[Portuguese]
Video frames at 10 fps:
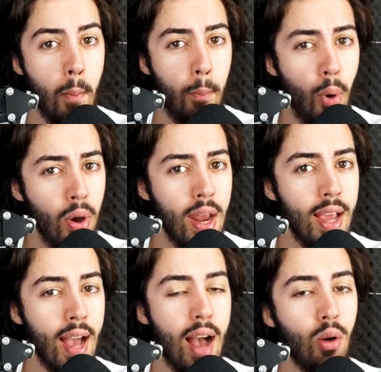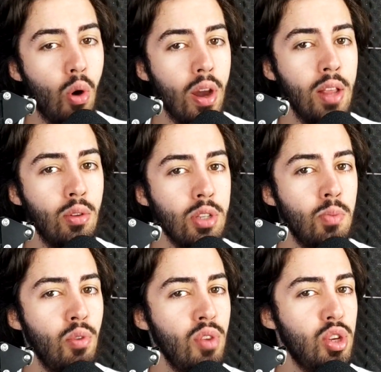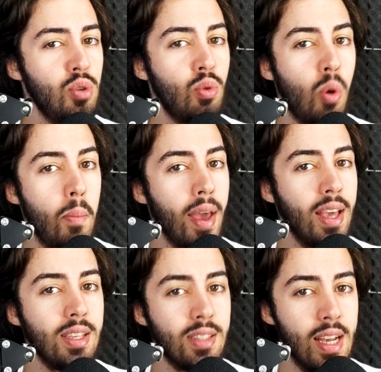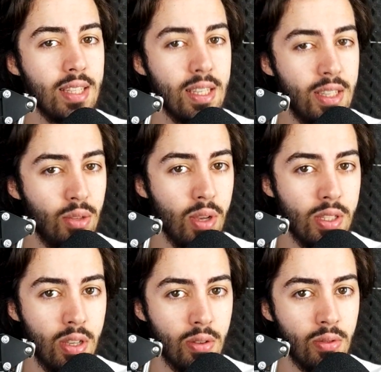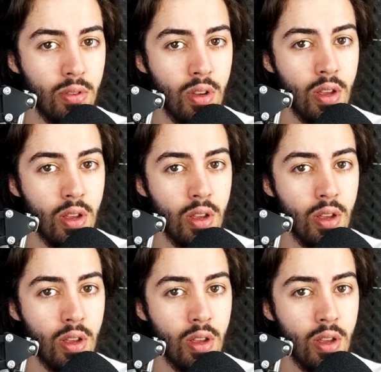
Porém, agora em 2021, como é que está essa situação?